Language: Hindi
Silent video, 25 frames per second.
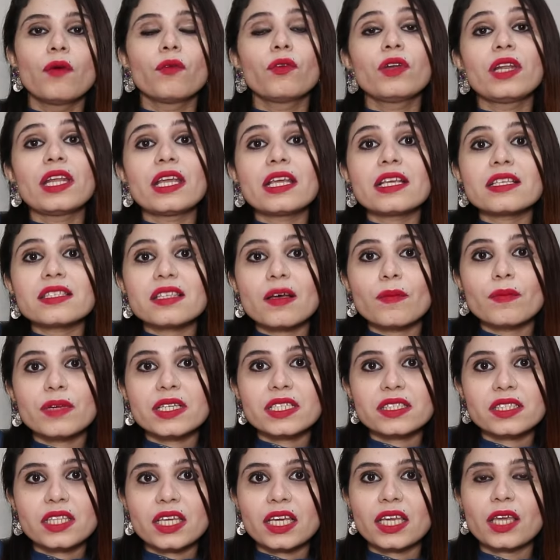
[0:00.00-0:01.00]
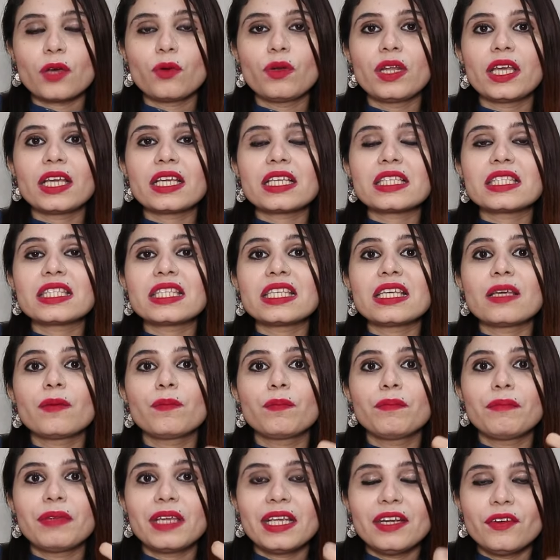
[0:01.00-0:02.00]
वो नहीं समझते कि उन्हें किसी
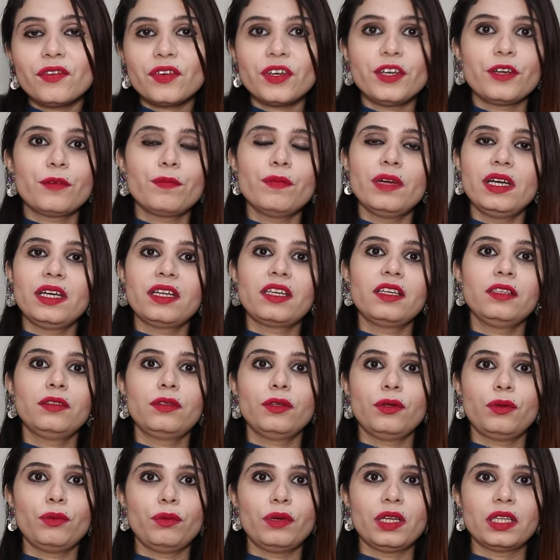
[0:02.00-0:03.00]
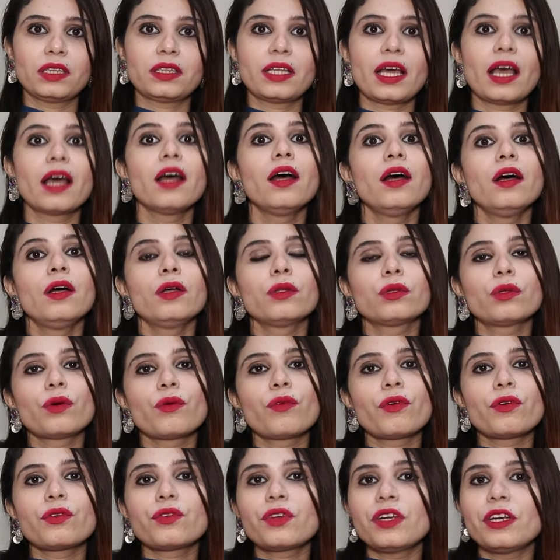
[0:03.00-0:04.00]
भी ट्रीटमेंट की ज़रूरत है तो
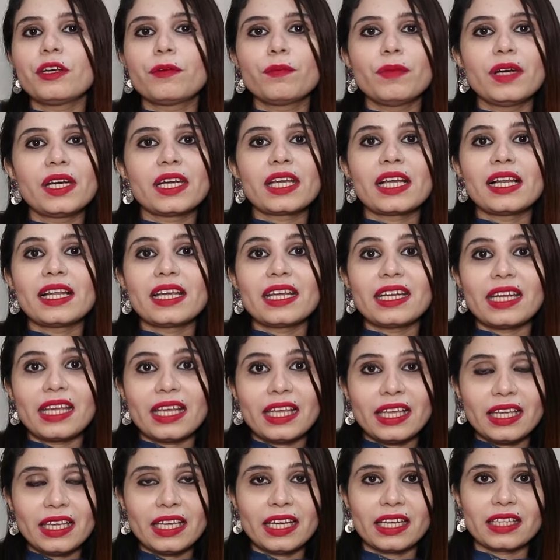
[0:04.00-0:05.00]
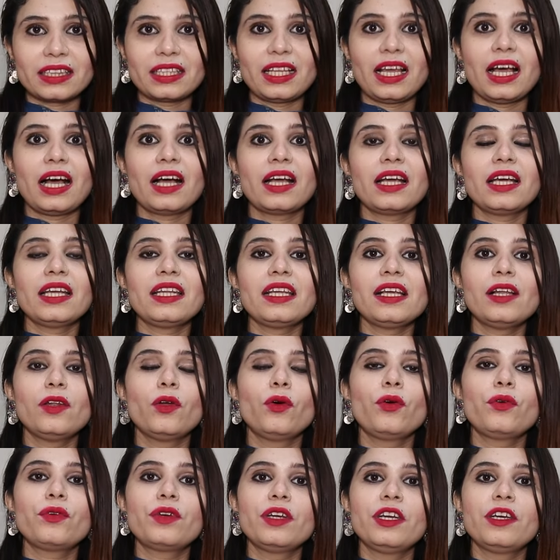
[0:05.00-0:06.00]
वो ट्रीटमेंट के लिए नहीं आते अगर ये
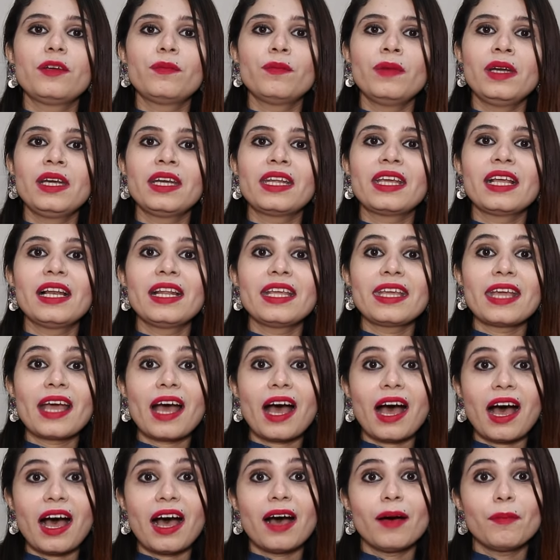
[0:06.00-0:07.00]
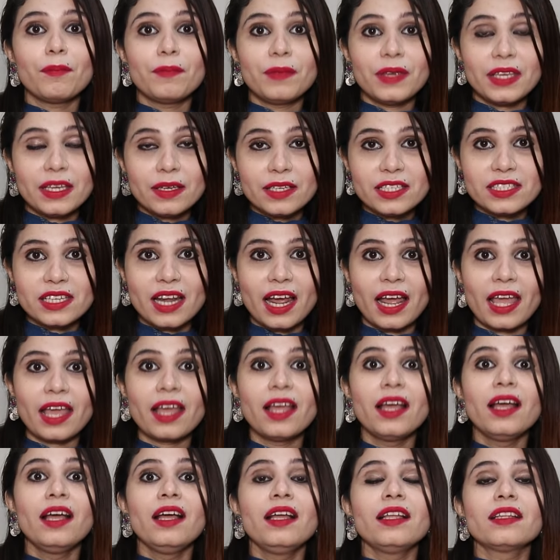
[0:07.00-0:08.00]
लोग ट्रीटमेंट के लिए आ भी
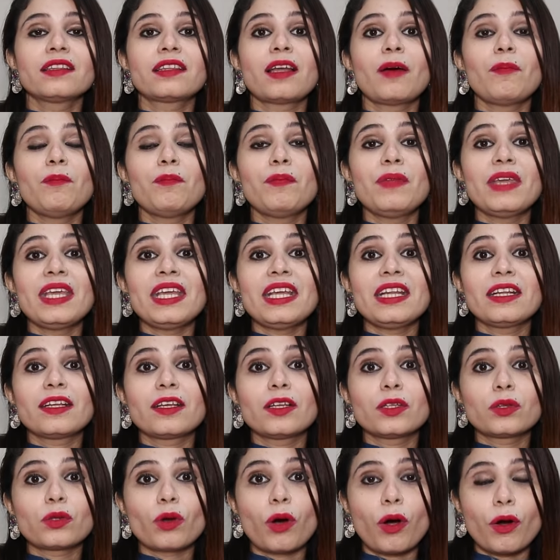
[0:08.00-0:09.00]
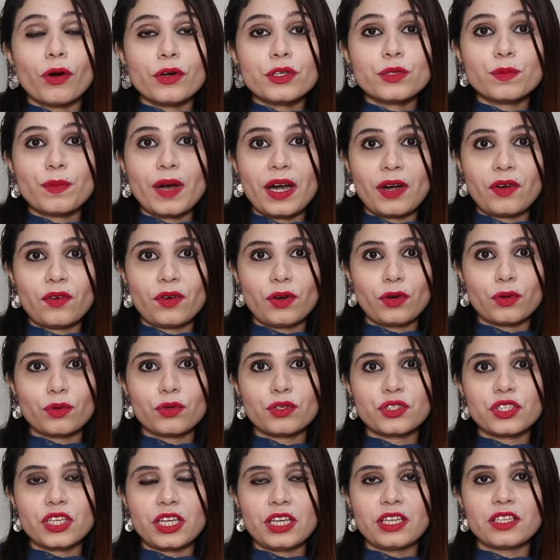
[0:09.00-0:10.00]
जाएं तब भी इनके थॉट्स पैटर्न
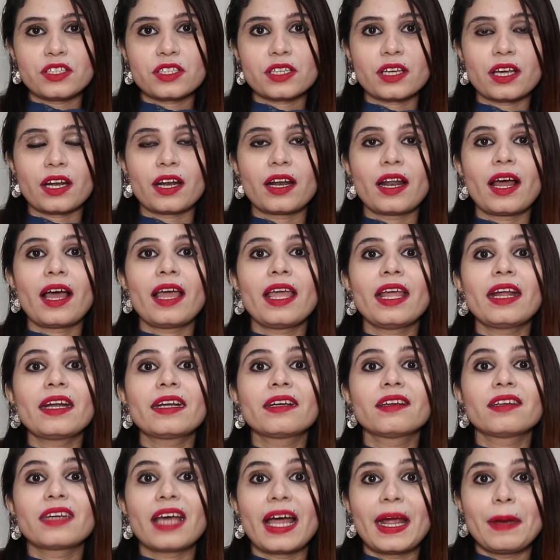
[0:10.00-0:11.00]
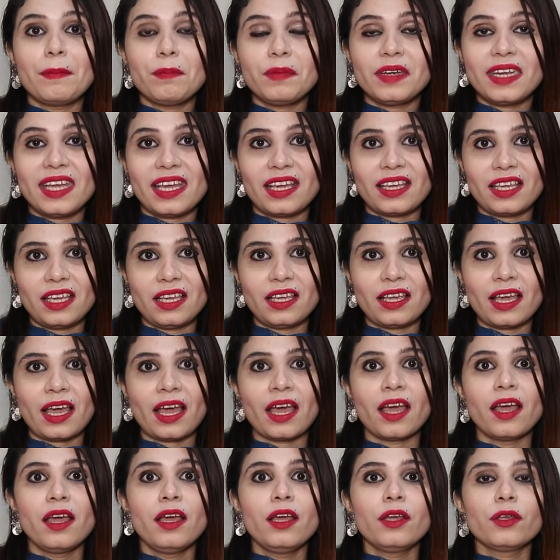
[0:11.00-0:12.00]
को चेंज करना एक टाइम टेकिंग
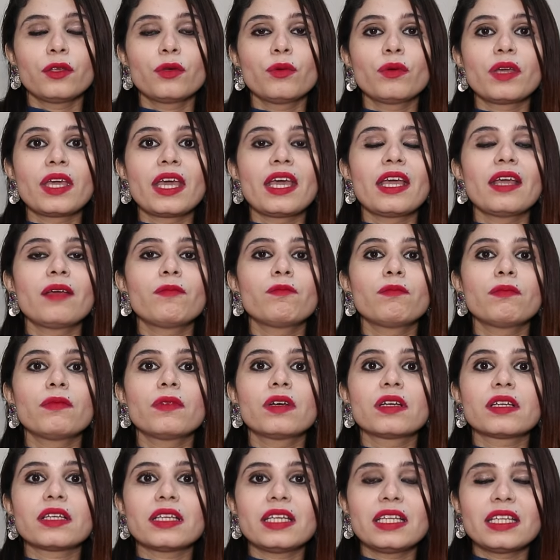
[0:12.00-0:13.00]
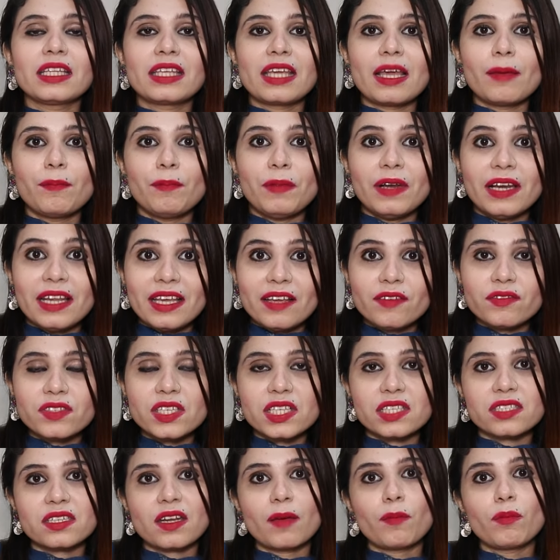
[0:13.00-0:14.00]
है क्योंकि इनके बिलीव
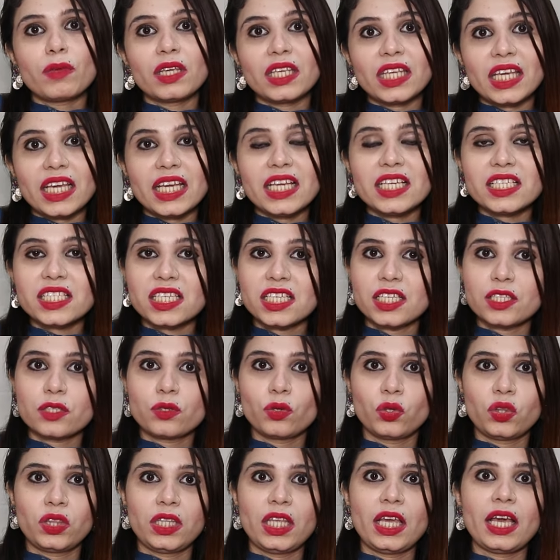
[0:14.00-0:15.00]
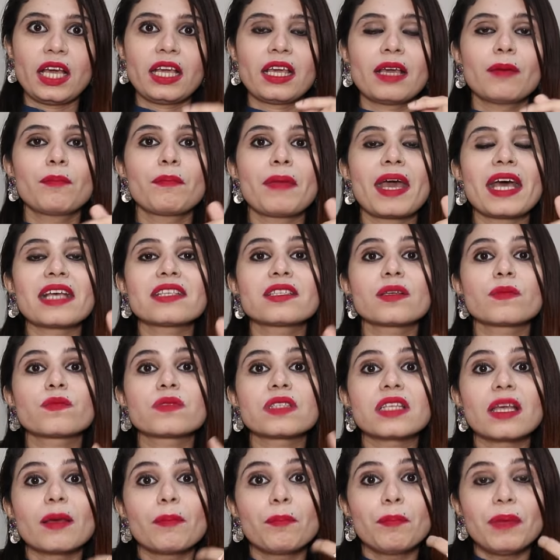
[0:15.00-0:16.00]
सिस्टम में यही चीज़ होती है कि मैं
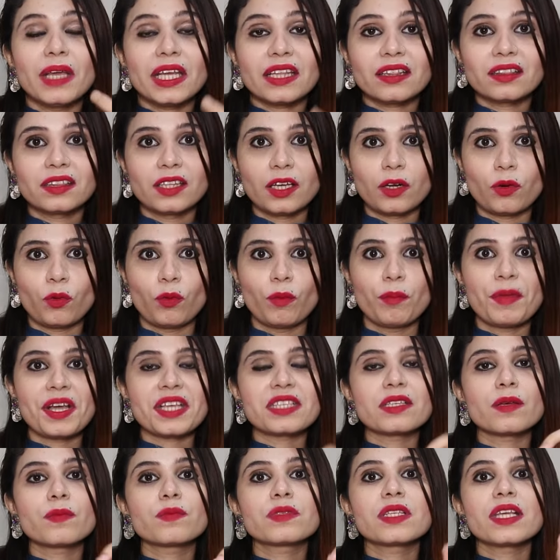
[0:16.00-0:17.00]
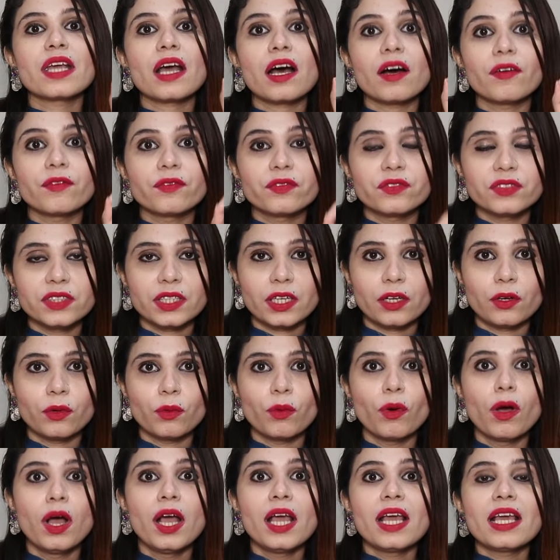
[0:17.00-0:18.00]
सबसे बेहतर हूँ मैं सबसे अफजल
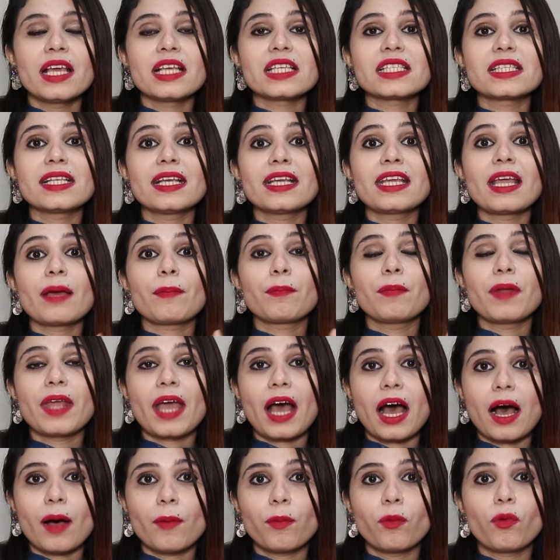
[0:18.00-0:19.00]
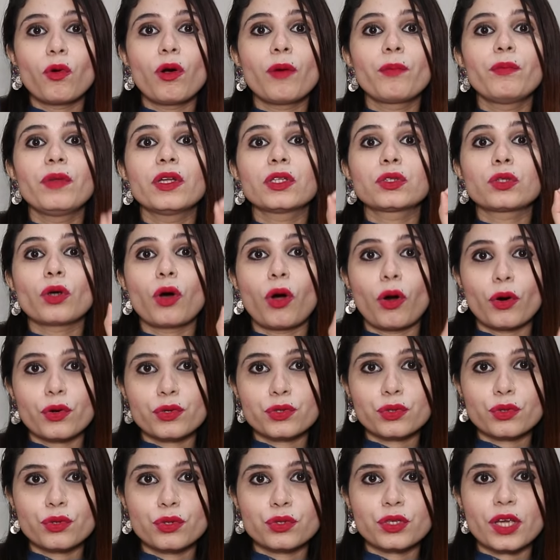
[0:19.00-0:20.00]
हूँ इसलिए ये अपने आप को अपने
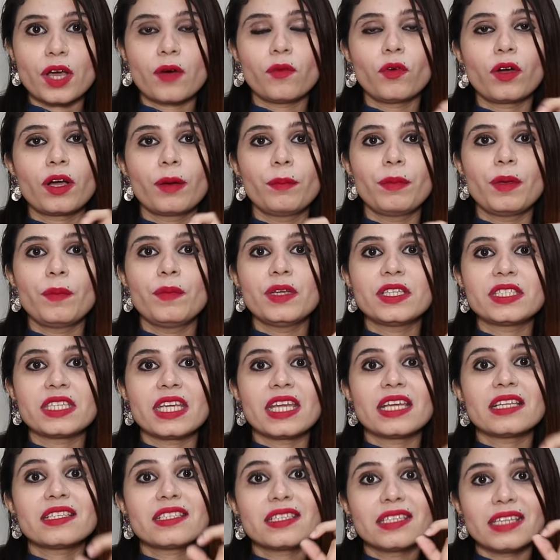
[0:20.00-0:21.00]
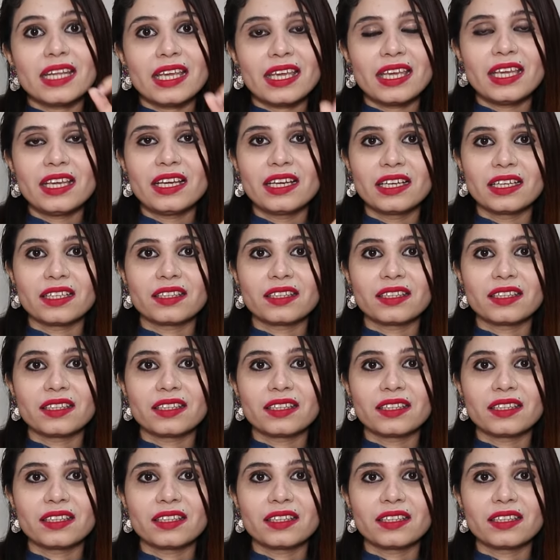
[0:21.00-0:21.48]
थाट्स को जो है वो कभी भी चेंज नहीं